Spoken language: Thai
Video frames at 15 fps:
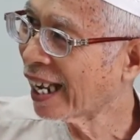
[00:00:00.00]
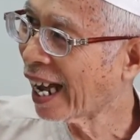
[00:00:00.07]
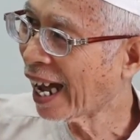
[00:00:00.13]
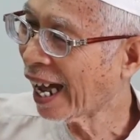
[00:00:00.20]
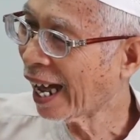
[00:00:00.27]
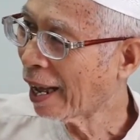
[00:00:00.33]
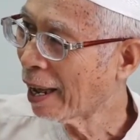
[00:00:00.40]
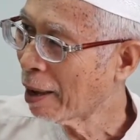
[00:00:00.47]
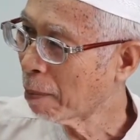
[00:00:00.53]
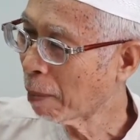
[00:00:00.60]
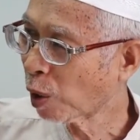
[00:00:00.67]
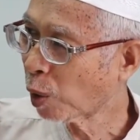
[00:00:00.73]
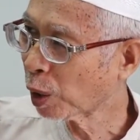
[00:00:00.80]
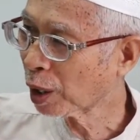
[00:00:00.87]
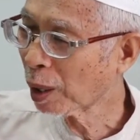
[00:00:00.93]
นะ
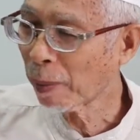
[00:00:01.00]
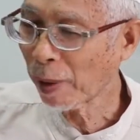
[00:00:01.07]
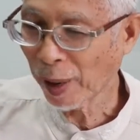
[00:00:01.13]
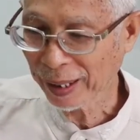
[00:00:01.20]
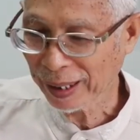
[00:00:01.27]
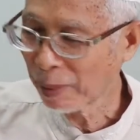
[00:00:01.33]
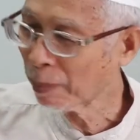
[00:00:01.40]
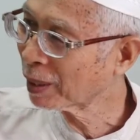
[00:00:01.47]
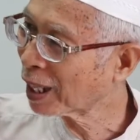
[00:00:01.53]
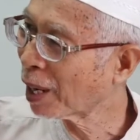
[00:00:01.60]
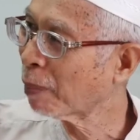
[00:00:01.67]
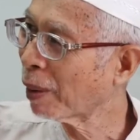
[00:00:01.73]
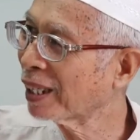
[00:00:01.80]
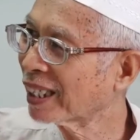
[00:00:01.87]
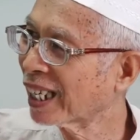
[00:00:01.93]
บางคนก็บอกว่า
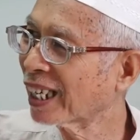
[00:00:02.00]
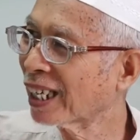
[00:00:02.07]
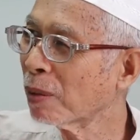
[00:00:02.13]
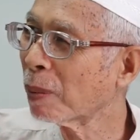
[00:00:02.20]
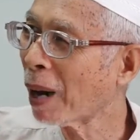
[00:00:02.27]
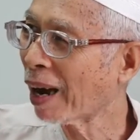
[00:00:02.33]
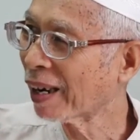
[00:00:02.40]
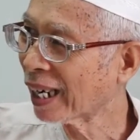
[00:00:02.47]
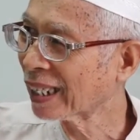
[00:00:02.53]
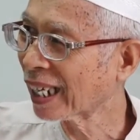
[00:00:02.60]
จะเป็นจริงหรือเปล่าอะไร